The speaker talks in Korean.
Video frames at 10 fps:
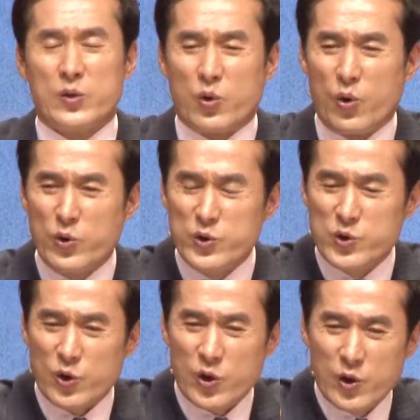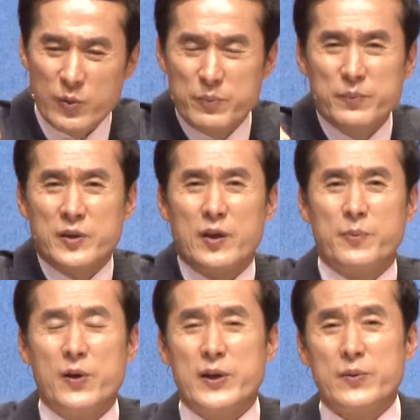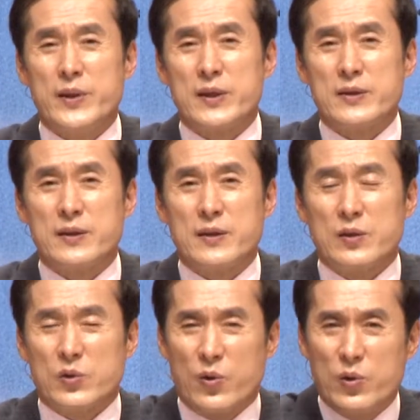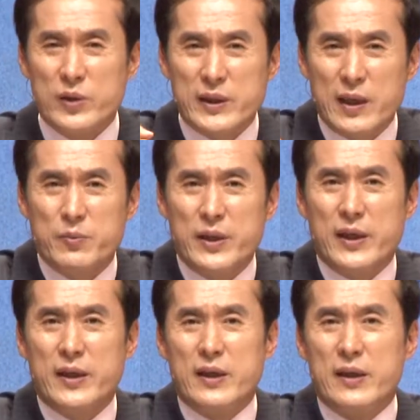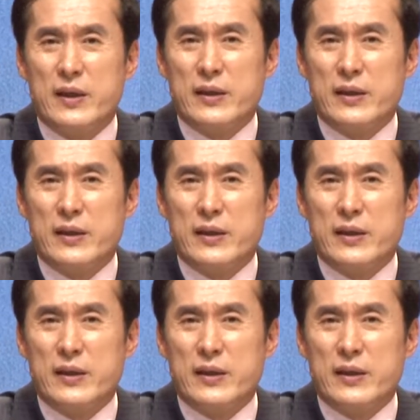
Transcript: 돈 조금 더 벌기 위해서 돈 때문에